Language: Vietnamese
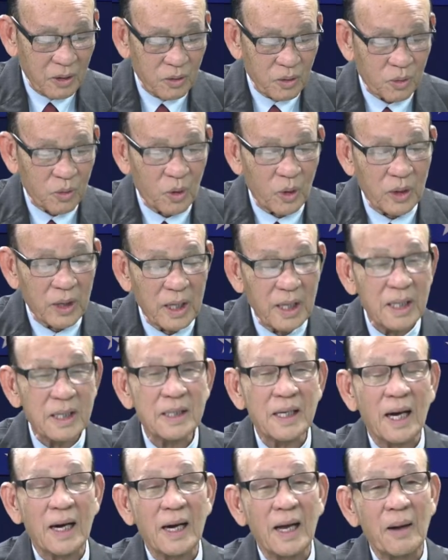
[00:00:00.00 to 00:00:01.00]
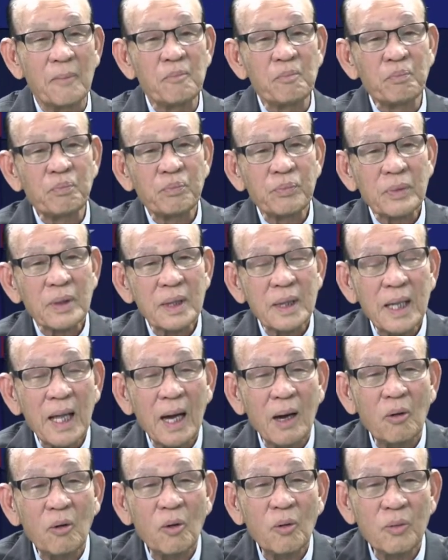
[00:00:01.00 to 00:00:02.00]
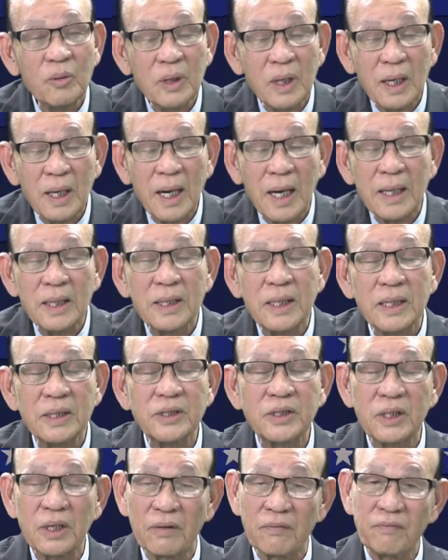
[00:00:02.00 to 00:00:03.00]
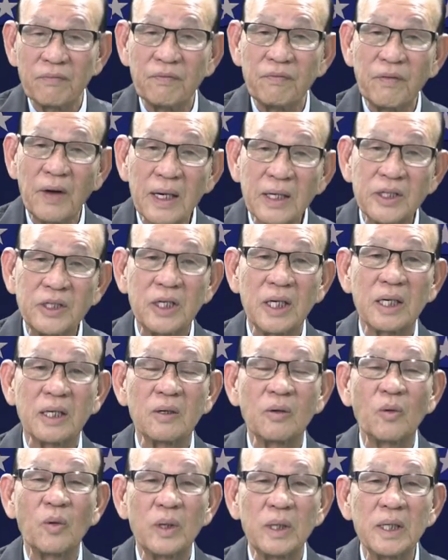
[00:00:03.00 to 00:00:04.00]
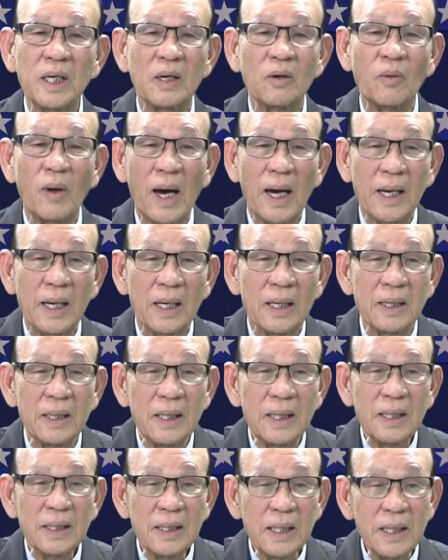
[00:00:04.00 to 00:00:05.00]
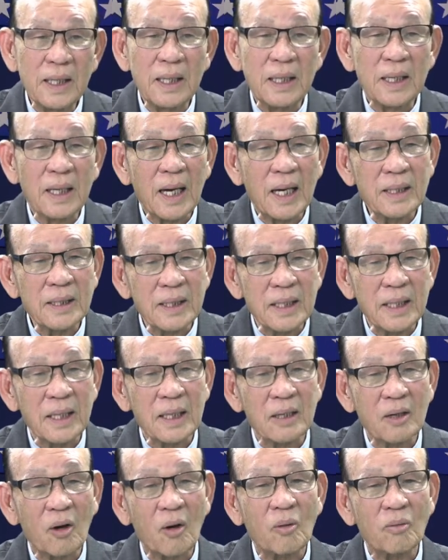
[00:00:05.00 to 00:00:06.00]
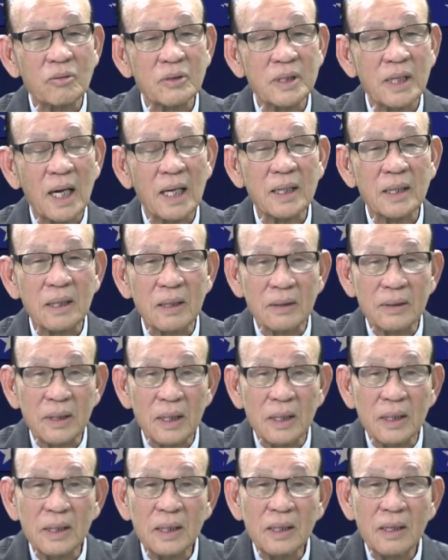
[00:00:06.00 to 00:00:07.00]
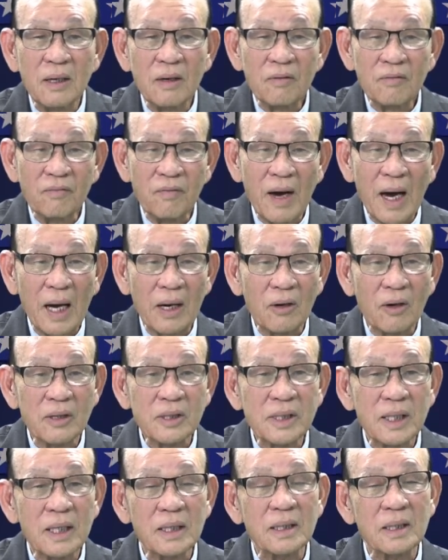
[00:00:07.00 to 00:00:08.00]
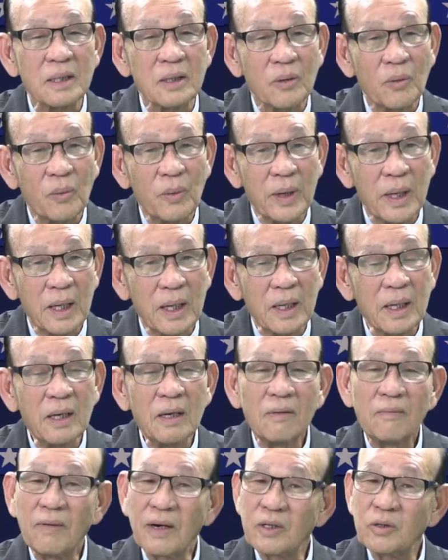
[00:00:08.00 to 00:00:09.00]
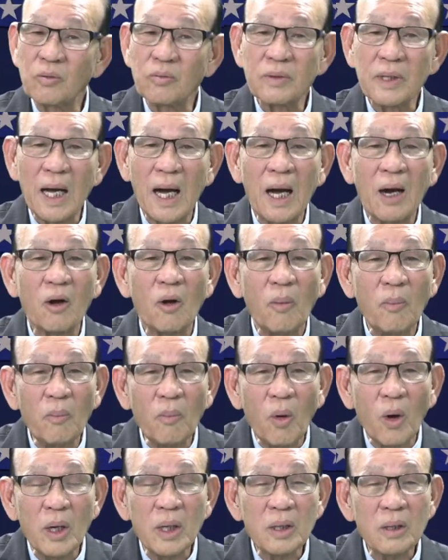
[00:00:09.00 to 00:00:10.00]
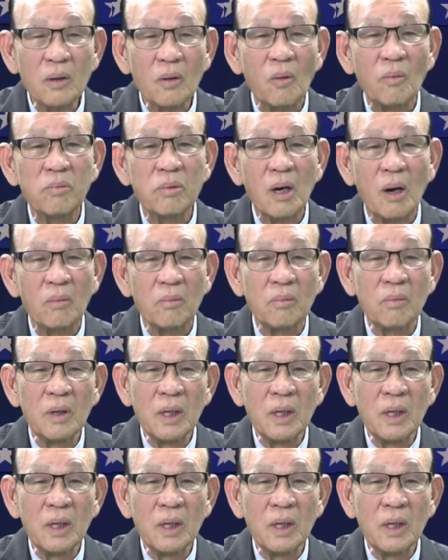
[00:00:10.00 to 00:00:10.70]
chúng tôi nghĩ rằng là theo những cái tiến trình phát triển của nhân loại đó thì cái gì nó cũng sẽ tự tới và nó sẽ tự hủy và chúng ta có muốn cũng không